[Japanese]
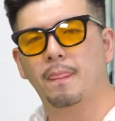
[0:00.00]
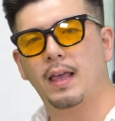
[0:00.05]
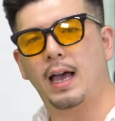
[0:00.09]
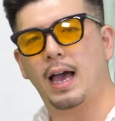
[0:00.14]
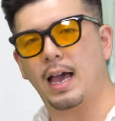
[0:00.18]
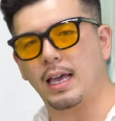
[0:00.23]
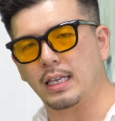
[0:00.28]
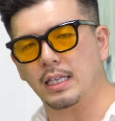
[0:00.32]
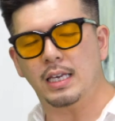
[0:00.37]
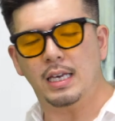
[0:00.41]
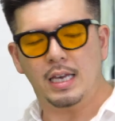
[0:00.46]

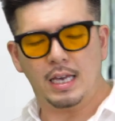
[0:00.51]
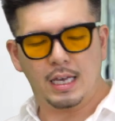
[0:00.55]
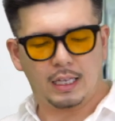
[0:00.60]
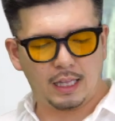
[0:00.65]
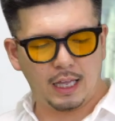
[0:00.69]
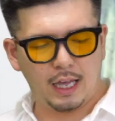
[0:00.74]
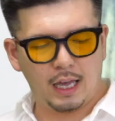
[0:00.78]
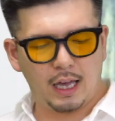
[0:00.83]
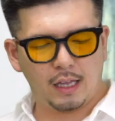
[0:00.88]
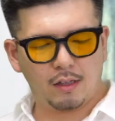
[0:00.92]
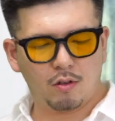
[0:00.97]
はい。
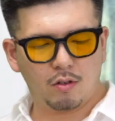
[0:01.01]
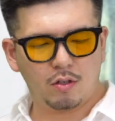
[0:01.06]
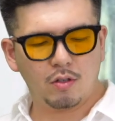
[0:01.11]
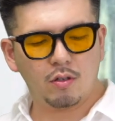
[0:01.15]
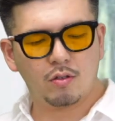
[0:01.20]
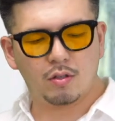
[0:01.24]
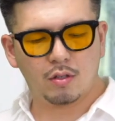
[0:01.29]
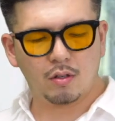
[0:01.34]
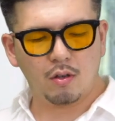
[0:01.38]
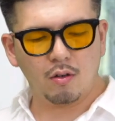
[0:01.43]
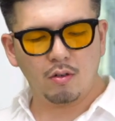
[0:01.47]
で、えっ、ー、と、一応
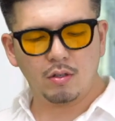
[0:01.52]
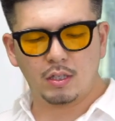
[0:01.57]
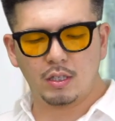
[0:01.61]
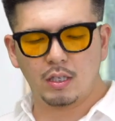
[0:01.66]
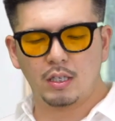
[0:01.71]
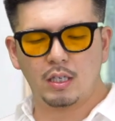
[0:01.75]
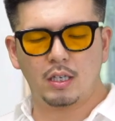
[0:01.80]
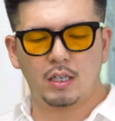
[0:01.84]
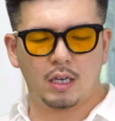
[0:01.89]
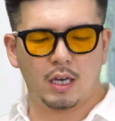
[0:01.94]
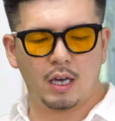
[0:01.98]
少し、
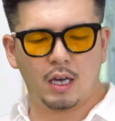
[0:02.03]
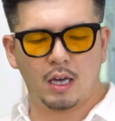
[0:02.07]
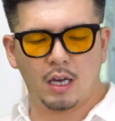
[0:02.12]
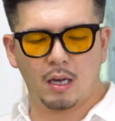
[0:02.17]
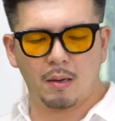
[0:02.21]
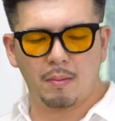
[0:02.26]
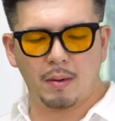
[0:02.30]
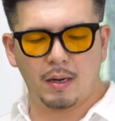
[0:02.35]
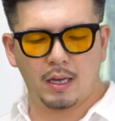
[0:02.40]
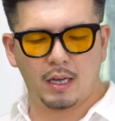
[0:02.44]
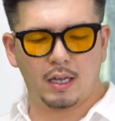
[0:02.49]

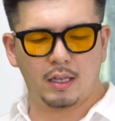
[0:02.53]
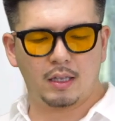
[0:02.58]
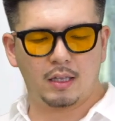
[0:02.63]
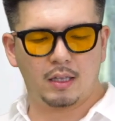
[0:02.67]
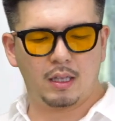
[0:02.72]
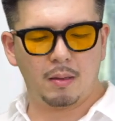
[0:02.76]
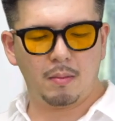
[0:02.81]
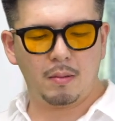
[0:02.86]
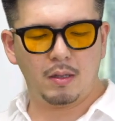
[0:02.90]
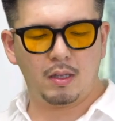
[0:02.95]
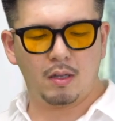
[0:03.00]
えー、まあやっ
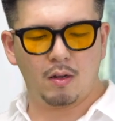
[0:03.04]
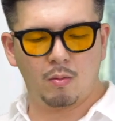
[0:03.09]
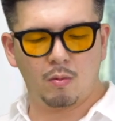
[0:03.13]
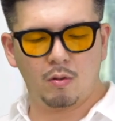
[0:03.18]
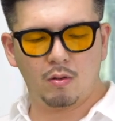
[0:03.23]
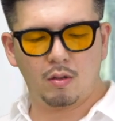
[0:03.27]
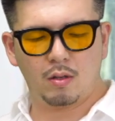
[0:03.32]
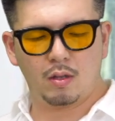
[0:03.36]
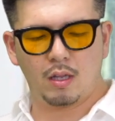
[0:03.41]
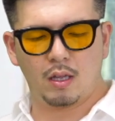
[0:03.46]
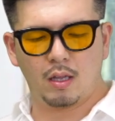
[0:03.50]
てみて
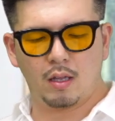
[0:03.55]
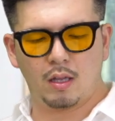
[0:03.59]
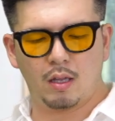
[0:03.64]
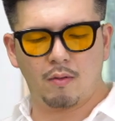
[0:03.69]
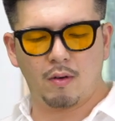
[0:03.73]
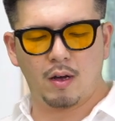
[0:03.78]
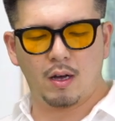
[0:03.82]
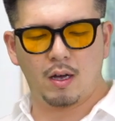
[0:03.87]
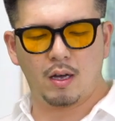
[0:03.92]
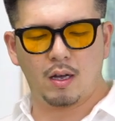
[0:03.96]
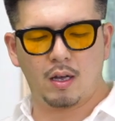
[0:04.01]
思って
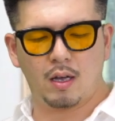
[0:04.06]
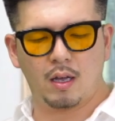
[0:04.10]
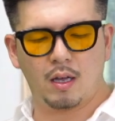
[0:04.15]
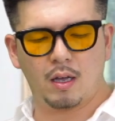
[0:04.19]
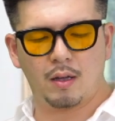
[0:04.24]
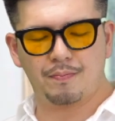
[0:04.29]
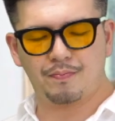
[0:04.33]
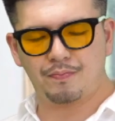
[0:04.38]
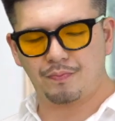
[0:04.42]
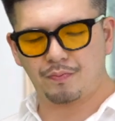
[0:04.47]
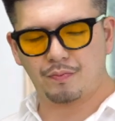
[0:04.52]
は、
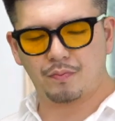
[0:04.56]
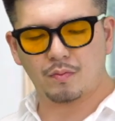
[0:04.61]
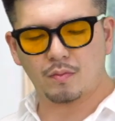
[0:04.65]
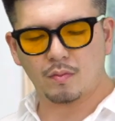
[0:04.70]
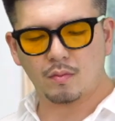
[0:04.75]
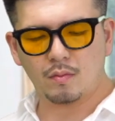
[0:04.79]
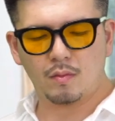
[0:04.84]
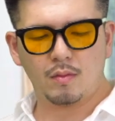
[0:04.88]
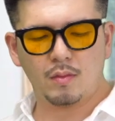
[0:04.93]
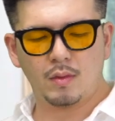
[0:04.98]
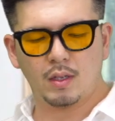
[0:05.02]
えー
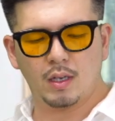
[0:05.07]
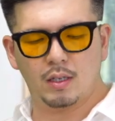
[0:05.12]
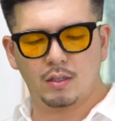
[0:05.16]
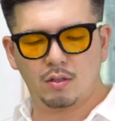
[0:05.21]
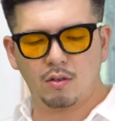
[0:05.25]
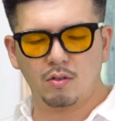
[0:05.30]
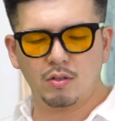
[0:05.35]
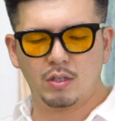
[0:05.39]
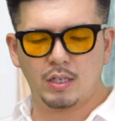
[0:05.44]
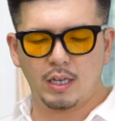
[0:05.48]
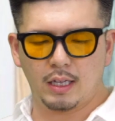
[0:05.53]

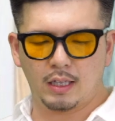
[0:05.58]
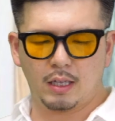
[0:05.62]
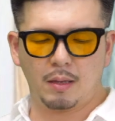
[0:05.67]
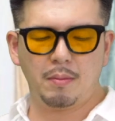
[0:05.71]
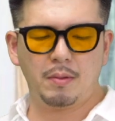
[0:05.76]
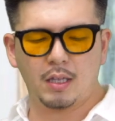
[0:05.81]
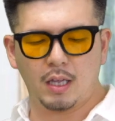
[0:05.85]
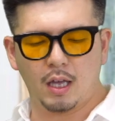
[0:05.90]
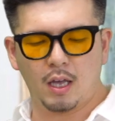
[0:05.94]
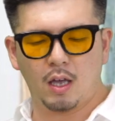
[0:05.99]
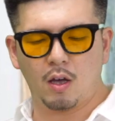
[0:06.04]
少しやって
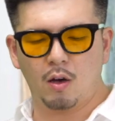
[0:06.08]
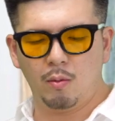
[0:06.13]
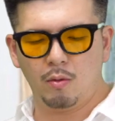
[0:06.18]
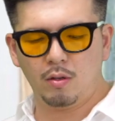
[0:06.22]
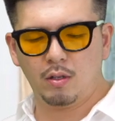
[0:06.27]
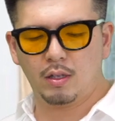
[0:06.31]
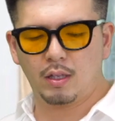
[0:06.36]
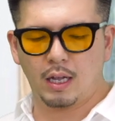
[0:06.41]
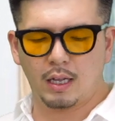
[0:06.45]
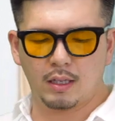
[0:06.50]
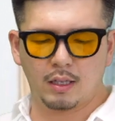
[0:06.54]
みて
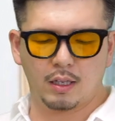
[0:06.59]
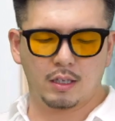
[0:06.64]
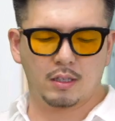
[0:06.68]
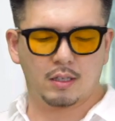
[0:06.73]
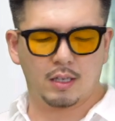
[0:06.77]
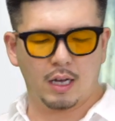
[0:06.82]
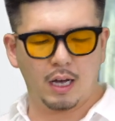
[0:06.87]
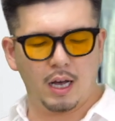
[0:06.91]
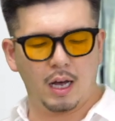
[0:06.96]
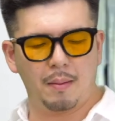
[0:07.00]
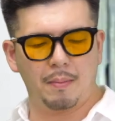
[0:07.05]
思ったんです
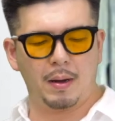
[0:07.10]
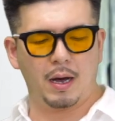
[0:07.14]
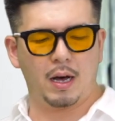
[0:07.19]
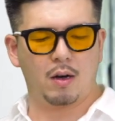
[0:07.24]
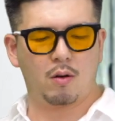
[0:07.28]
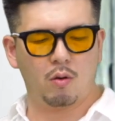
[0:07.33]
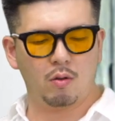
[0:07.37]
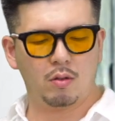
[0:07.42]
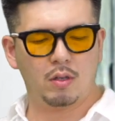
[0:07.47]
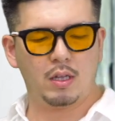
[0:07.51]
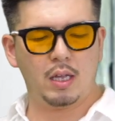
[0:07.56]
が、ま
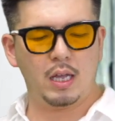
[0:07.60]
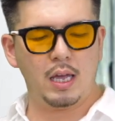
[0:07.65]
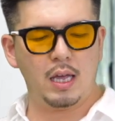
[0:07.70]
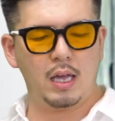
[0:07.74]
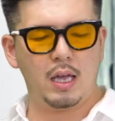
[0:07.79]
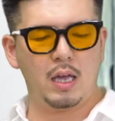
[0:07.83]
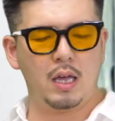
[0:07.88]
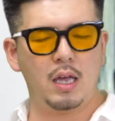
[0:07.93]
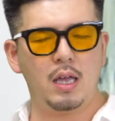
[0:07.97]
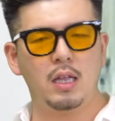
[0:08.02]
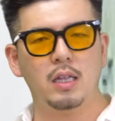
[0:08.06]
あ、固
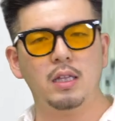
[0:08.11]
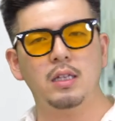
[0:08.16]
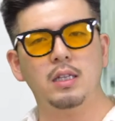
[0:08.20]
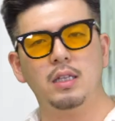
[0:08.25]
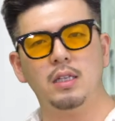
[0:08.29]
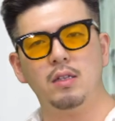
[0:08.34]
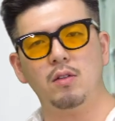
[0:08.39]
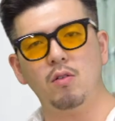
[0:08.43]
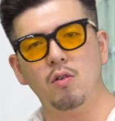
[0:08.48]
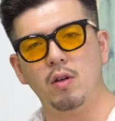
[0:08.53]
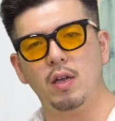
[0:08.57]
定
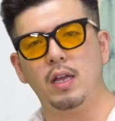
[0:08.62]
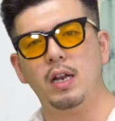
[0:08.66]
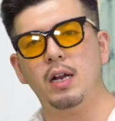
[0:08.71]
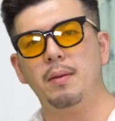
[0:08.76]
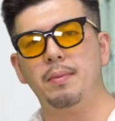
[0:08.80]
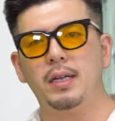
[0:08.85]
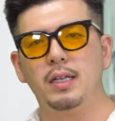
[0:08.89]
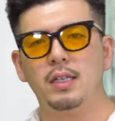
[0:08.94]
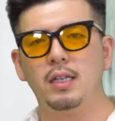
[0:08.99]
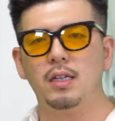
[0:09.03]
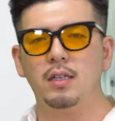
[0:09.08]
の選
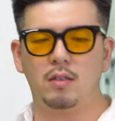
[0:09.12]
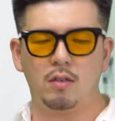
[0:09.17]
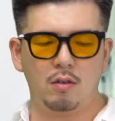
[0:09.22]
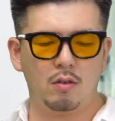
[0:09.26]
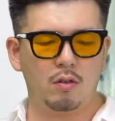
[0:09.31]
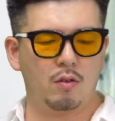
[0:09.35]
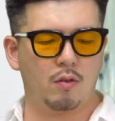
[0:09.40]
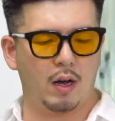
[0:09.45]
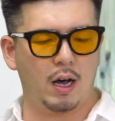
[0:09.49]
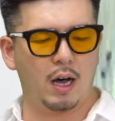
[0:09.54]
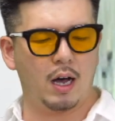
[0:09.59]
び方ってい
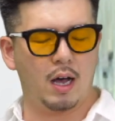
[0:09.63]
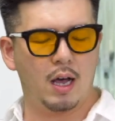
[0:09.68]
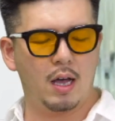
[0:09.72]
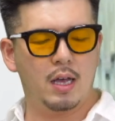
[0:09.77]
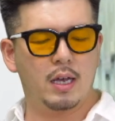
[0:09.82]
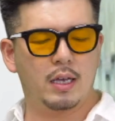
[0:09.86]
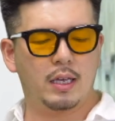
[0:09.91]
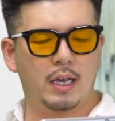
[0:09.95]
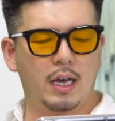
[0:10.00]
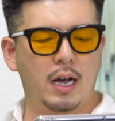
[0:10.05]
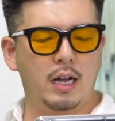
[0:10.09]
うのは、
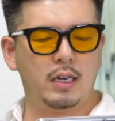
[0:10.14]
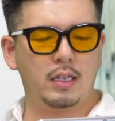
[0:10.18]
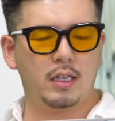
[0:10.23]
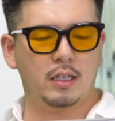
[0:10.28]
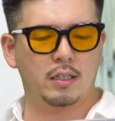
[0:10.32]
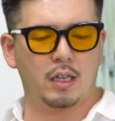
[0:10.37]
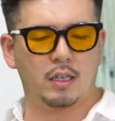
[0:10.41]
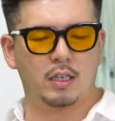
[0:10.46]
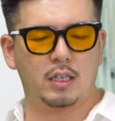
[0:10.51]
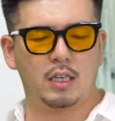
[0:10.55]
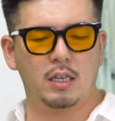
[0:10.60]
やはりで
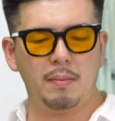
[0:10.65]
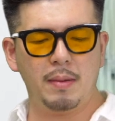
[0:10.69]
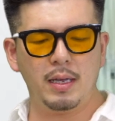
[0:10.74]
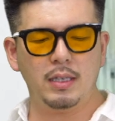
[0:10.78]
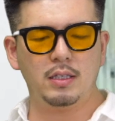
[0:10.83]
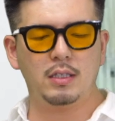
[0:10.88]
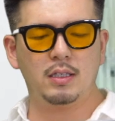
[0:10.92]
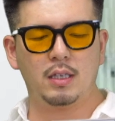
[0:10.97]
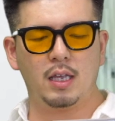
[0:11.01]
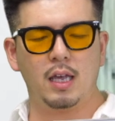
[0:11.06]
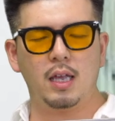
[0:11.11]
すね、決
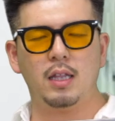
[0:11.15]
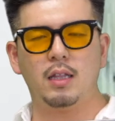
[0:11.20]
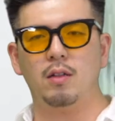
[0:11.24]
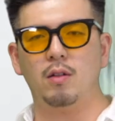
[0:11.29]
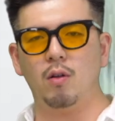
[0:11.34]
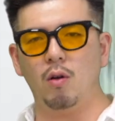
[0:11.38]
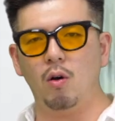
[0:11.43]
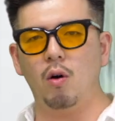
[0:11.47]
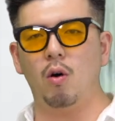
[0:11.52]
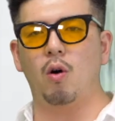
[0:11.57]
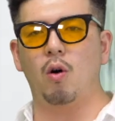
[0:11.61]
めつけ
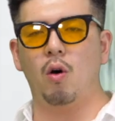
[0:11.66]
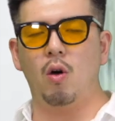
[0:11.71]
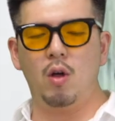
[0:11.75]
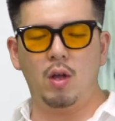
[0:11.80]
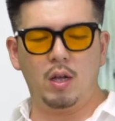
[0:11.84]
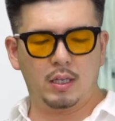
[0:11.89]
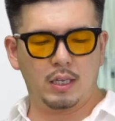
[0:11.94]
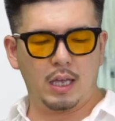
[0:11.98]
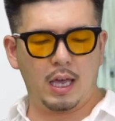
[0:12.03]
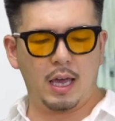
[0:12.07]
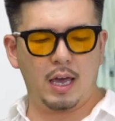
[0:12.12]
と、
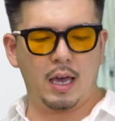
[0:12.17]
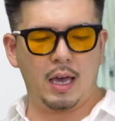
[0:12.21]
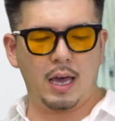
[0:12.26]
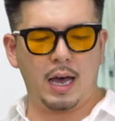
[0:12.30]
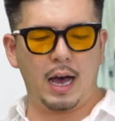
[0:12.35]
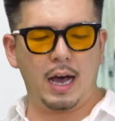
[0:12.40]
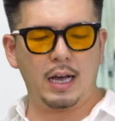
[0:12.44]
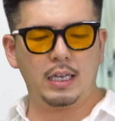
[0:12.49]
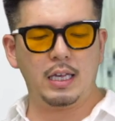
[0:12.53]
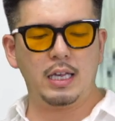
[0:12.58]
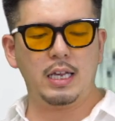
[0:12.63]

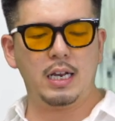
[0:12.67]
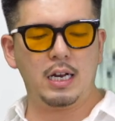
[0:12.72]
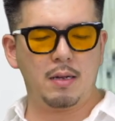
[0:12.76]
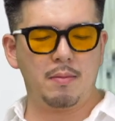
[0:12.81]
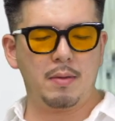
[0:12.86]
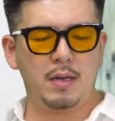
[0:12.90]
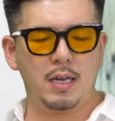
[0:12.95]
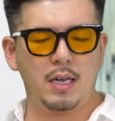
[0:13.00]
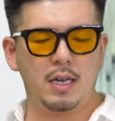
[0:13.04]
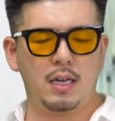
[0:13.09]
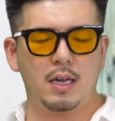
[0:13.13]
えー、諦
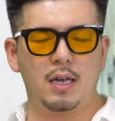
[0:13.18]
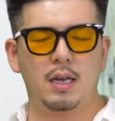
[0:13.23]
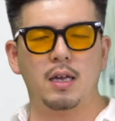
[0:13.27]
め